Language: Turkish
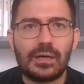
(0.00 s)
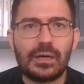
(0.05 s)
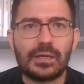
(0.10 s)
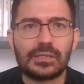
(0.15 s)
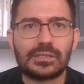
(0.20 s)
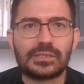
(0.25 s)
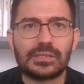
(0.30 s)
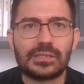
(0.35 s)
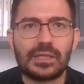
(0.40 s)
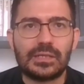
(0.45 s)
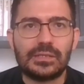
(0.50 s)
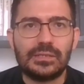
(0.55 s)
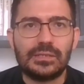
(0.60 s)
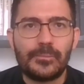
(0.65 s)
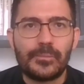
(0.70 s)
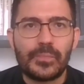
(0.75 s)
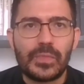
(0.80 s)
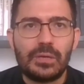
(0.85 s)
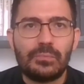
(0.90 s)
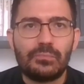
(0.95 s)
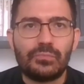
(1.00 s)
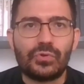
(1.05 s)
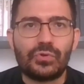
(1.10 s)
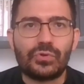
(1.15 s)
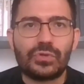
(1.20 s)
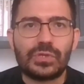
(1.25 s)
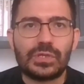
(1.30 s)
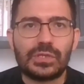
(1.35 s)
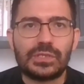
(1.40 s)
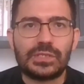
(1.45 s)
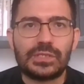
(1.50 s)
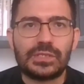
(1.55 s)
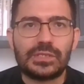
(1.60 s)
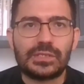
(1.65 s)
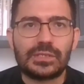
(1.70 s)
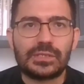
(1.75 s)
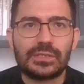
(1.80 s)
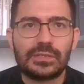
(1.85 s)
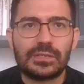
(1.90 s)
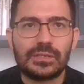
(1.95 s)
atılan
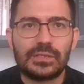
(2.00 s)
bürokratik